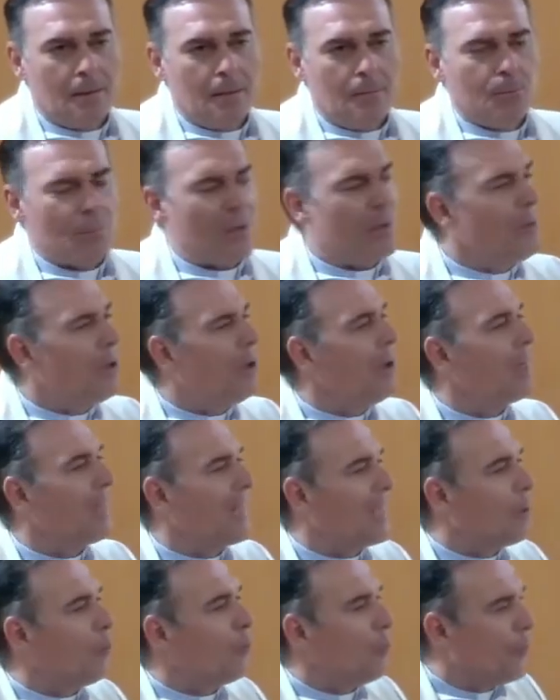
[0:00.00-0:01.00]
Primero, a
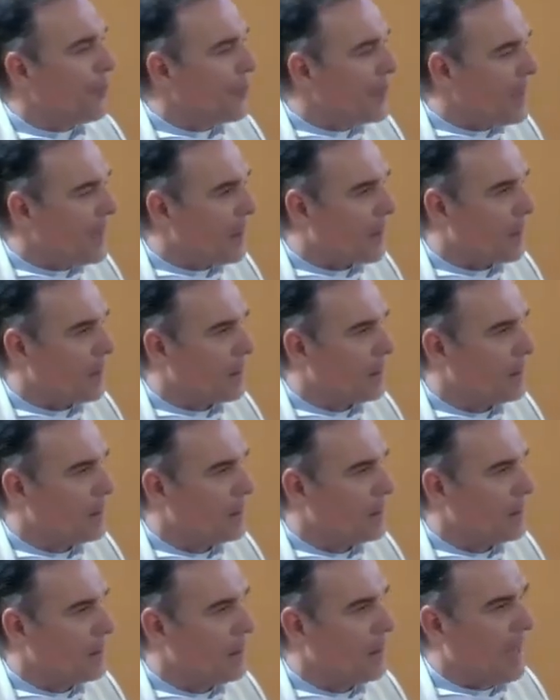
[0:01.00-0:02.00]
reconocer
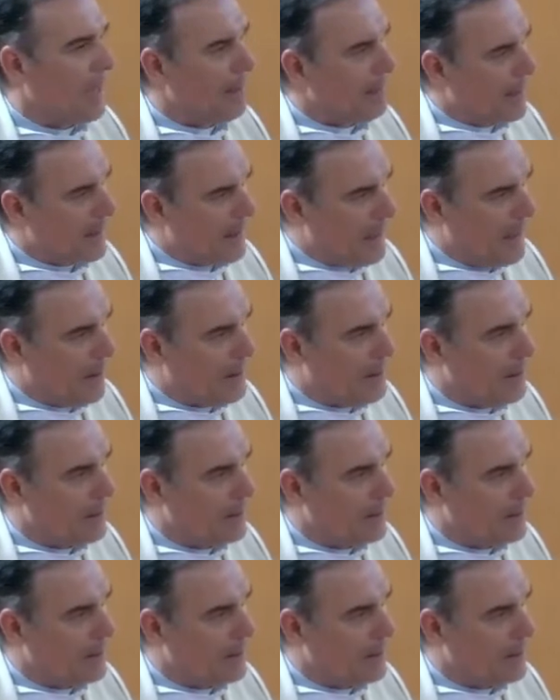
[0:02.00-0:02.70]
la verdad.